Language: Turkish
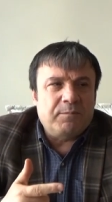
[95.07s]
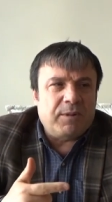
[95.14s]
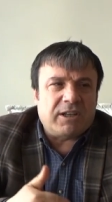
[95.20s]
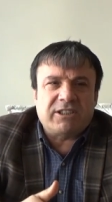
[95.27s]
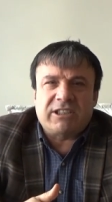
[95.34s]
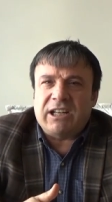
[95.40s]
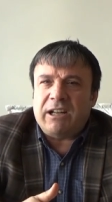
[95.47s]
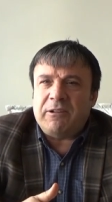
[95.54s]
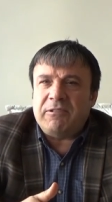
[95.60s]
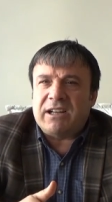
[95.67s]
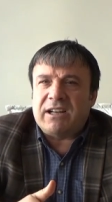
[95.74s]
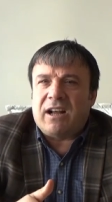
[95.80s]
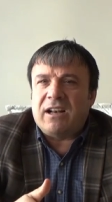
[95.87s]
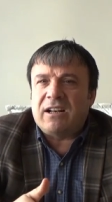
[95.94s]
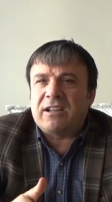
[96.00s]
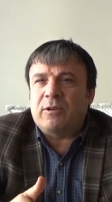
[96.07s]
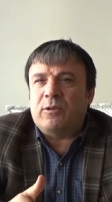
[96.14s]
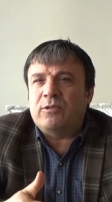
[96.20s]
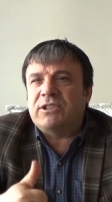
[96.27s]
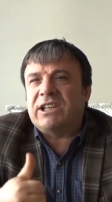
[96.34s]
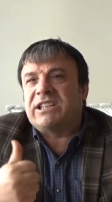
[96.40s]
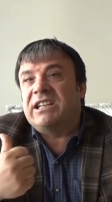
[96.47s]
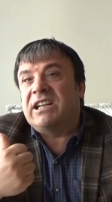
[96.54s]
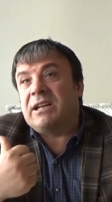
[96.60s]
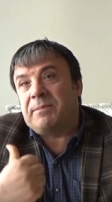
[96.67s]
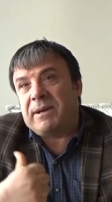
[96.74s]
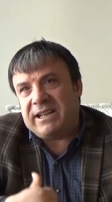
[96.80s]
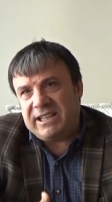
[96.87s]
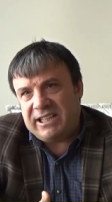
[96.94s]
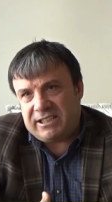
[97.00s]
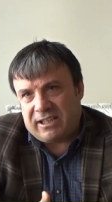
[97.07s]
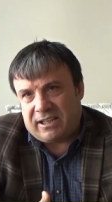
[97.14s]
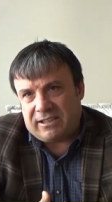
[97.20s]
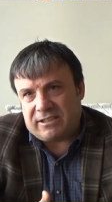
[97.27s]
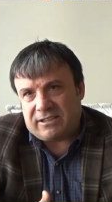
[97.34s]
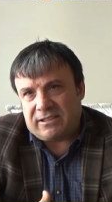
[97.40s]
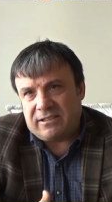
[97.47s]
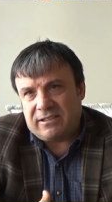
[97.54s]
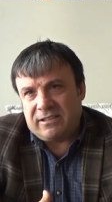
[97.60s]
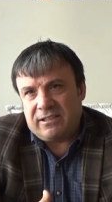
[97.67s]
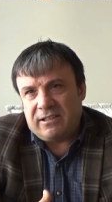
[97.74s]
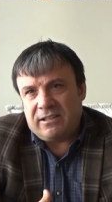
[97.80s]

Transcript: Bahçelerler, halkı öncekiler beni iyi tanır.